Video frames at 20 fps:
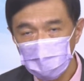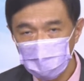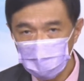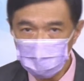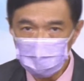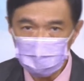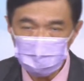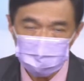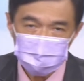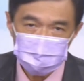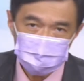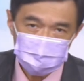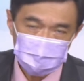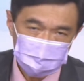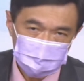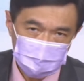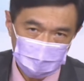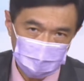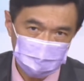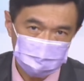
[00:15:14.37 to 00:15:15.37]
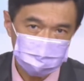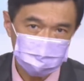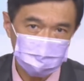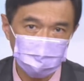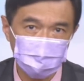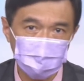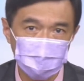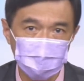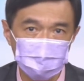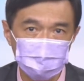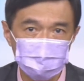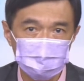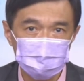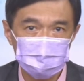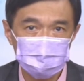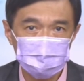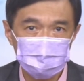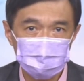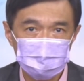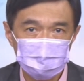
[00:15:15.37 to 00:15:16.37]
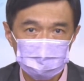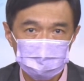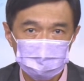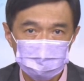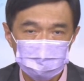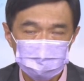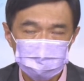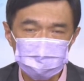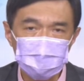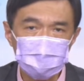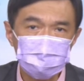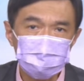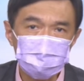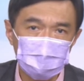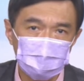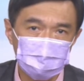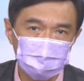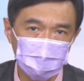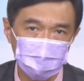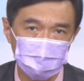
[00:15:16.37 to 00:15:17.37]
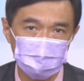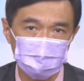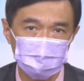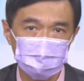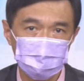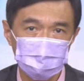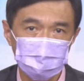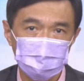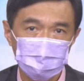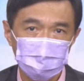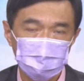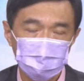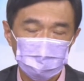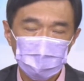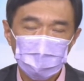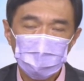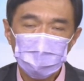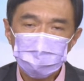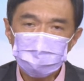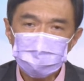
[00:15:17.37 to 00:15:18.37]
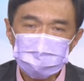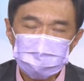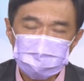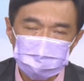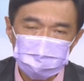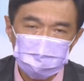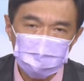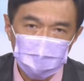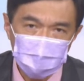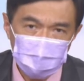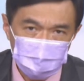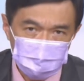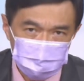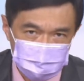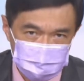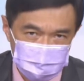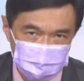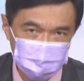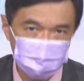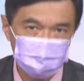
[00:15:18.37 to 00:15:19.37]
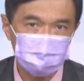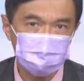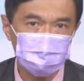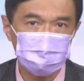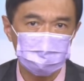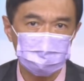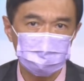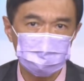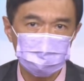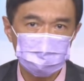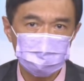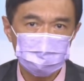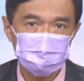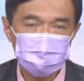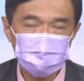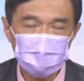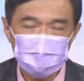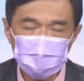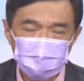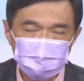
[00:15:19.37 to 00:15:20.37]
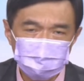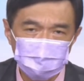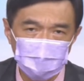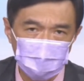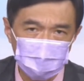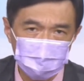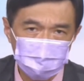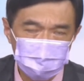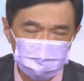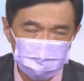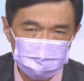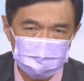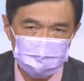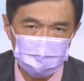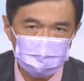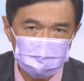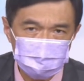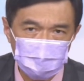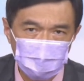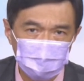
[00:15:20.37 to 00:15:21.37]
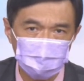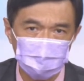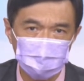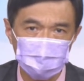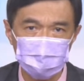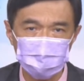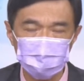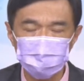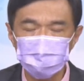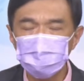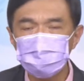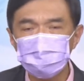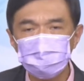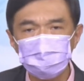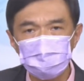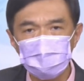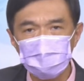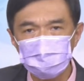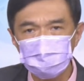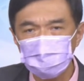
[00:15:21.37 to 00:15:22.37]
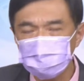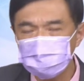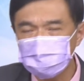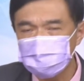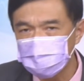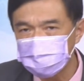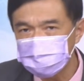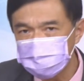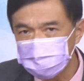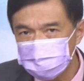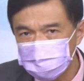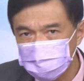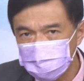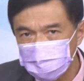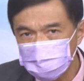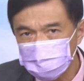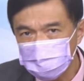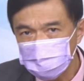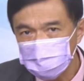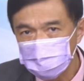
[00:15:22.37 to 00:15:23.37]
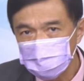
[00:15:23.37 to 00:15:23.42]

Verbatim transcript: 俄乌之间打到现在，结束了没有？不仅没有结束，现在反而有升高了一个疑虑。除了说前几天